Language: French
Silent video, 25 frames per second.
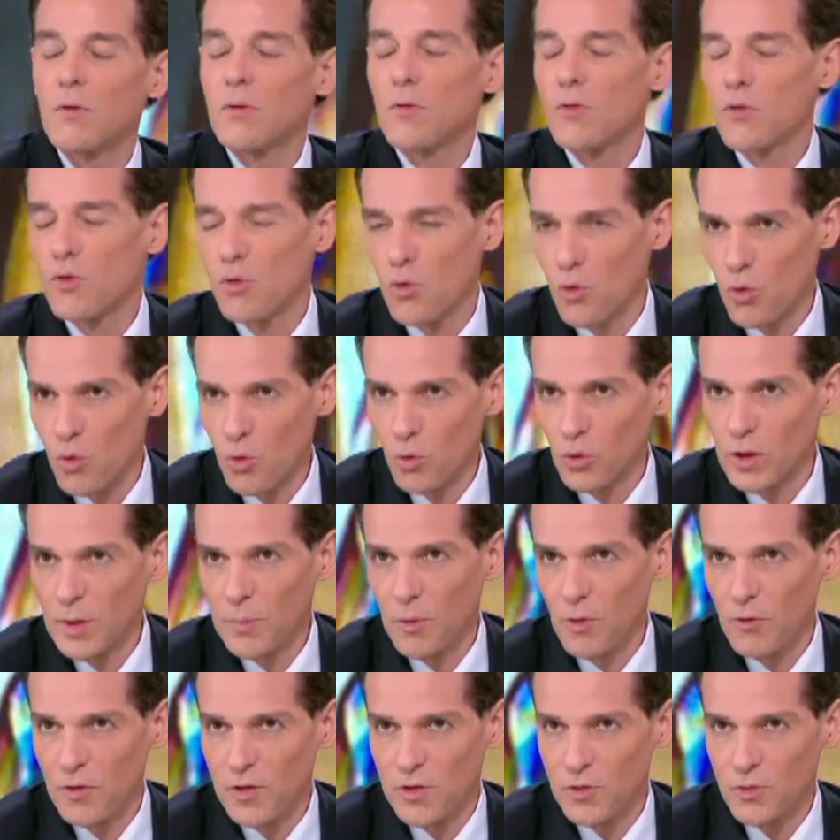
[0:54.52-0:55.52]
ce sont des
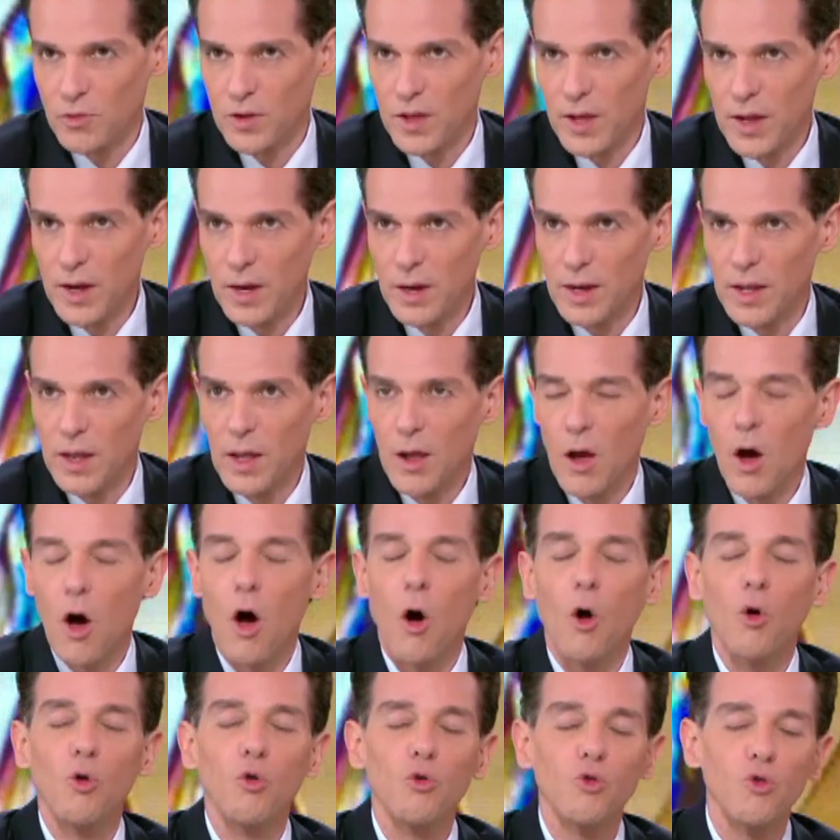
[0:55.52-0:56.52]
professionnels.
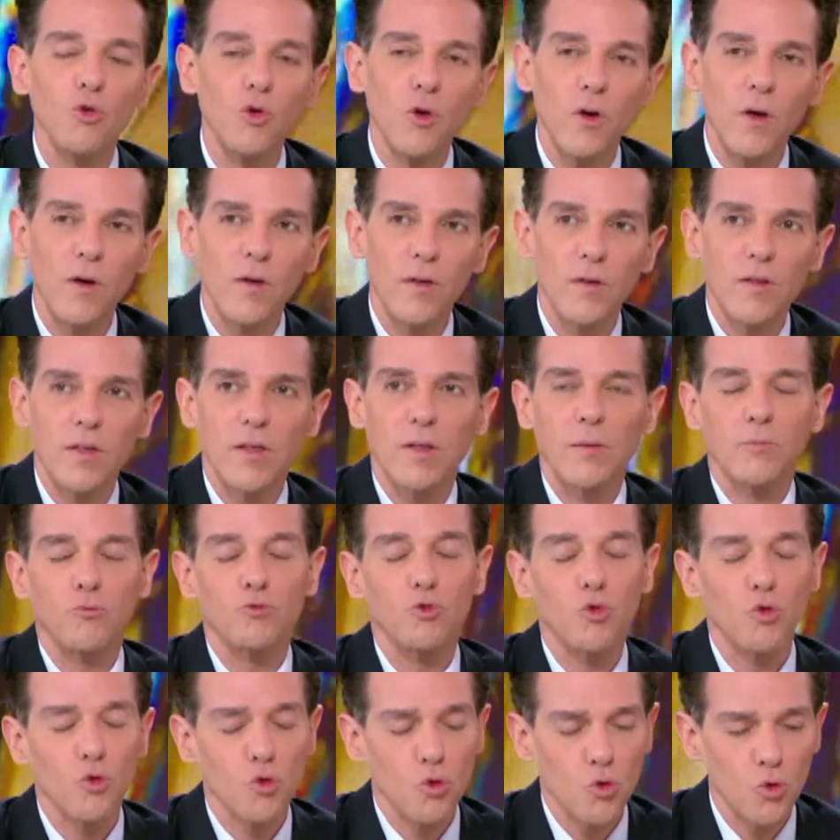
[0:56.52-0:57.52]
En l'occurrence,
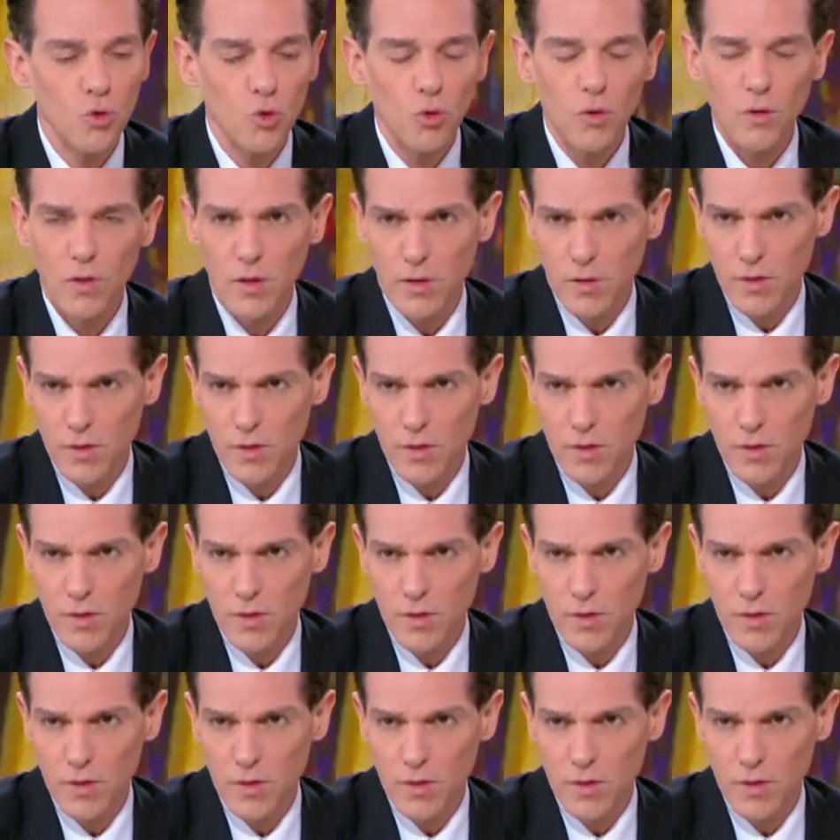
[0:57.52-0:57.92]
de, selon les